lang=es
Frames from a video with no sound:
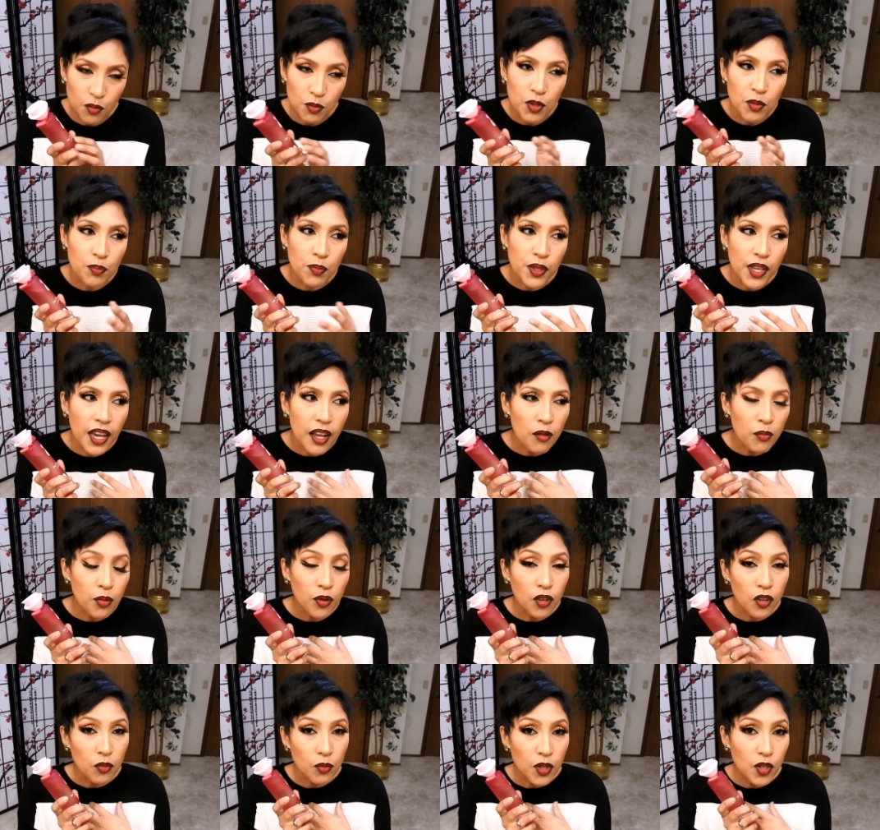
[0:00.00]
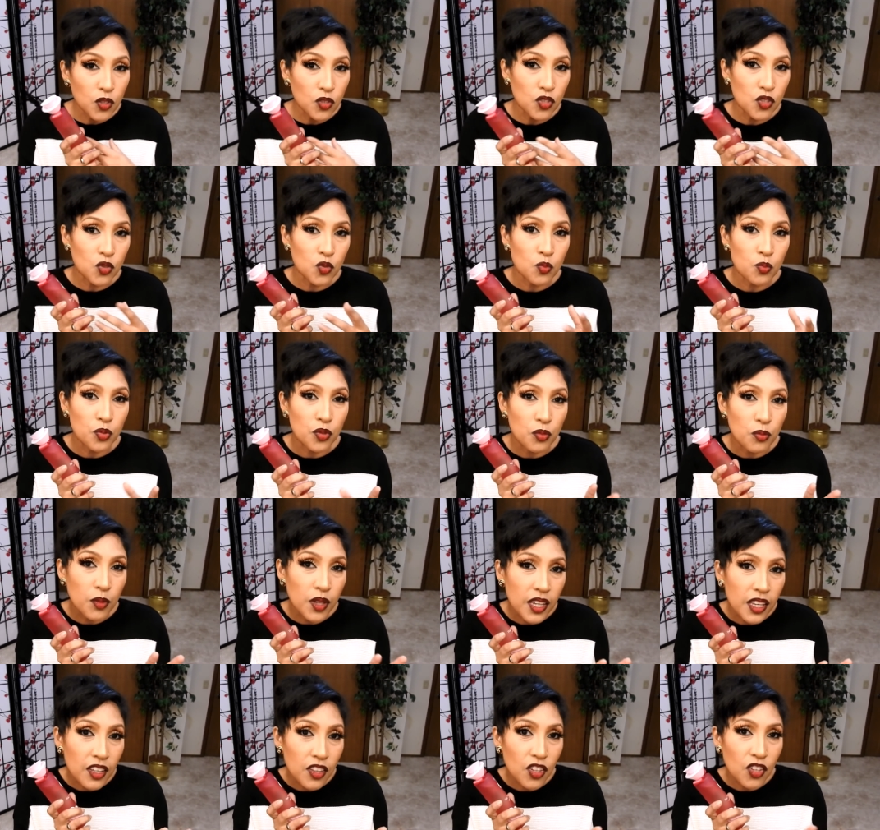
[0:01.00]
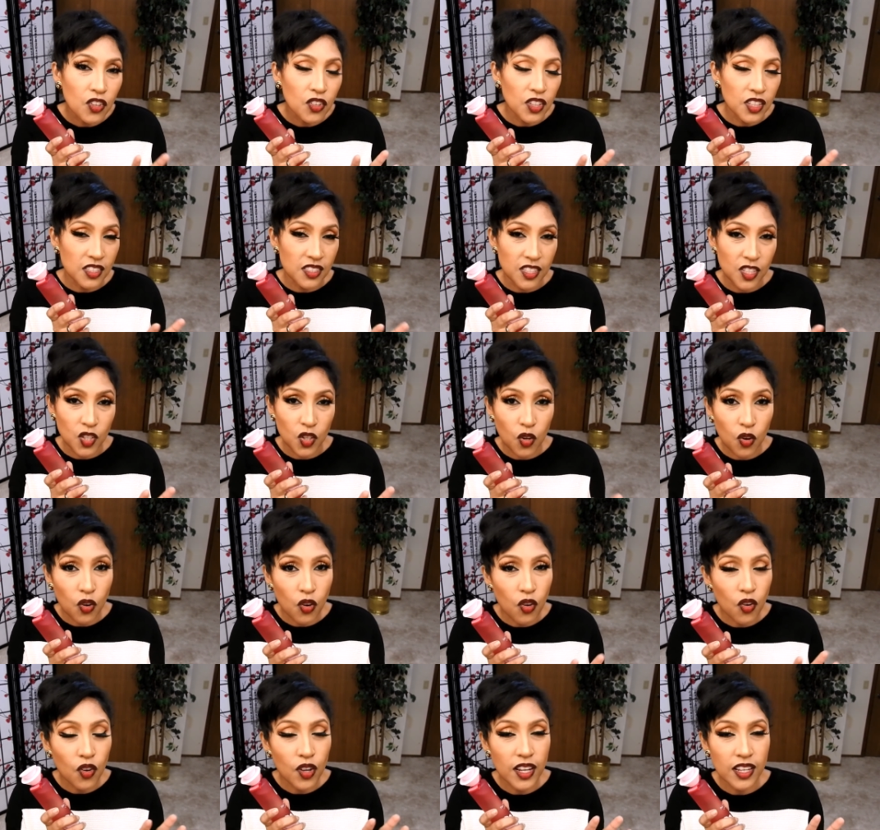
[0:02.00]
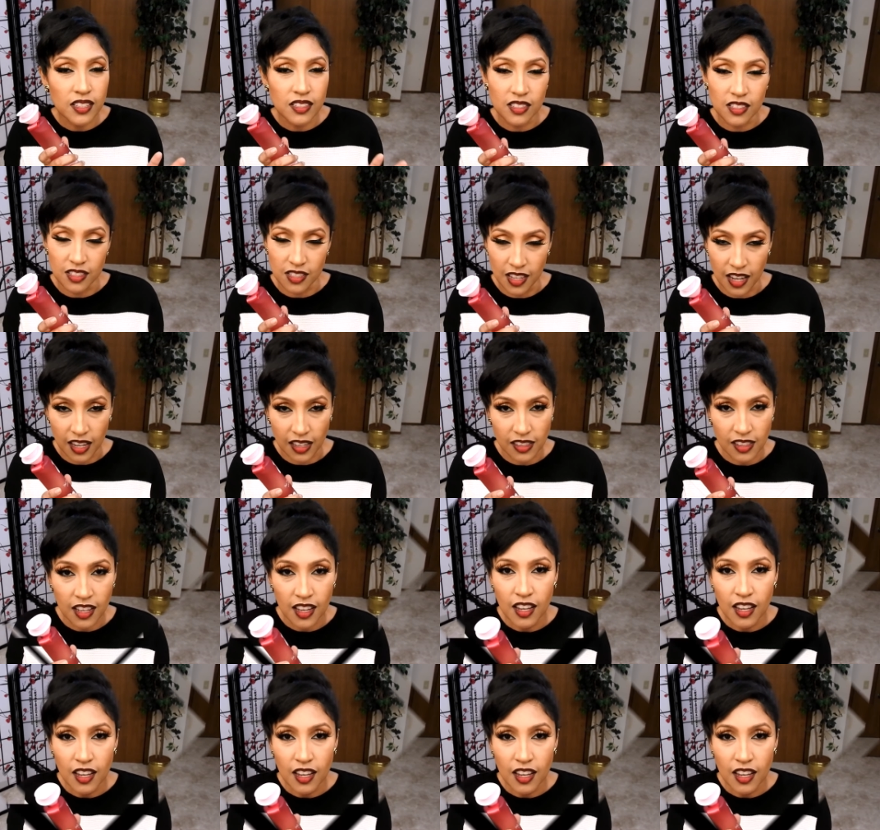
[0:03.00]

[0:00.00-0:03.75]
En mi piel por lo menos es un promedio de 5 horas y ya.